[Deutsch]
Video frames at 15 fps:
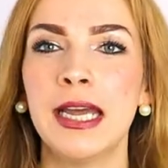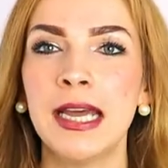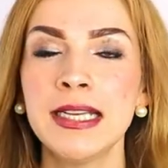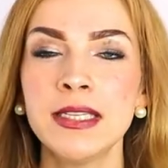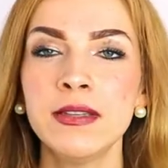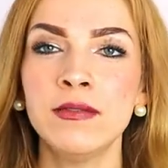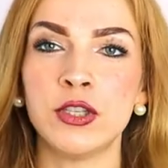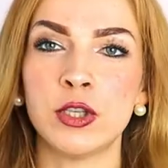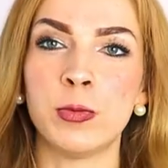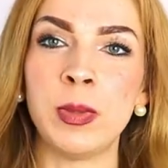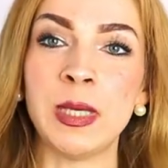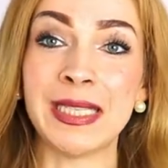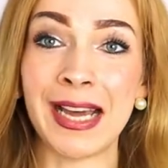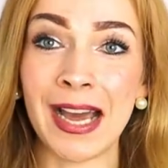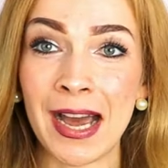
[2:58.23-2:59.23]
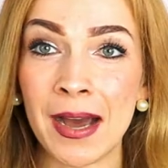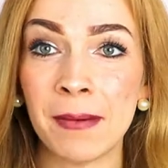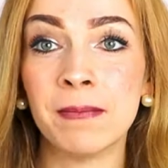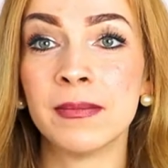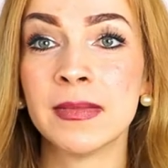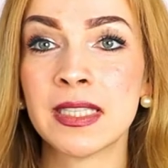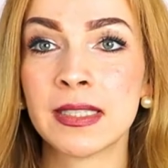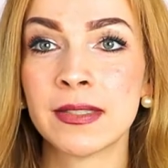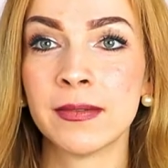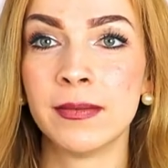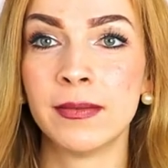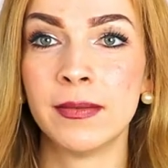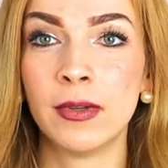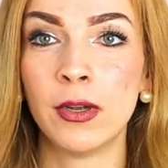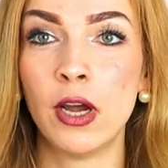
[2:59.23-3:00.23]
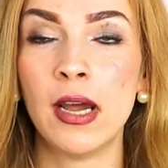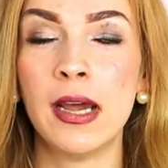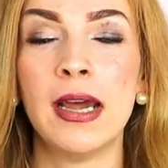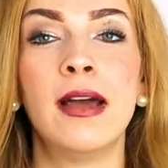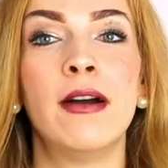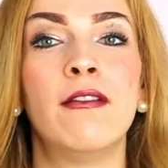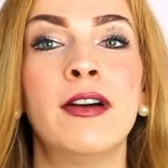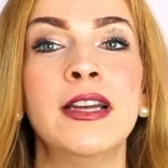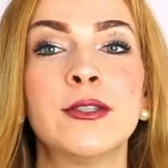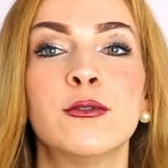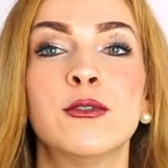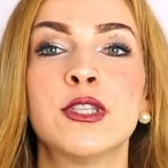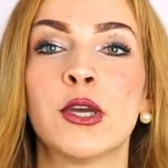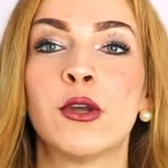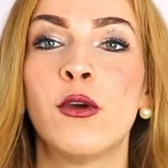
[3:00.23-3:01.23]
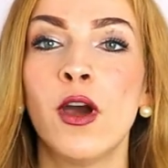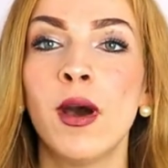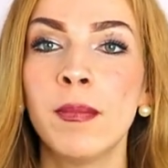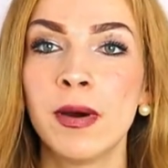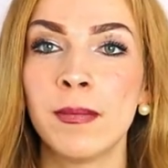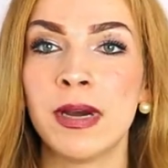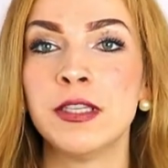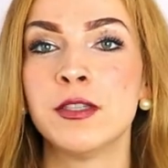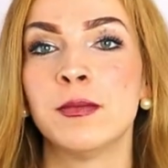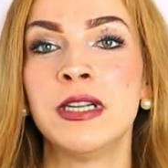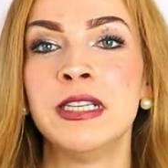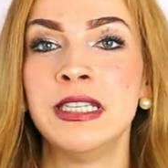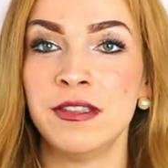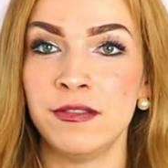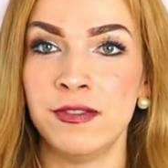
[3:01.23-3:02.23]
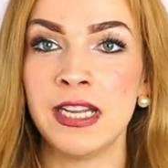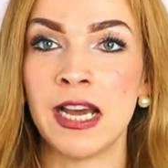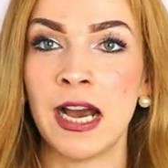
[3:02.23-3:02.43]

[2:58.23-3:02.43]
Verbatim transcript: Essen wir spät abends, weiß unser Körper manchmal nicht, wie,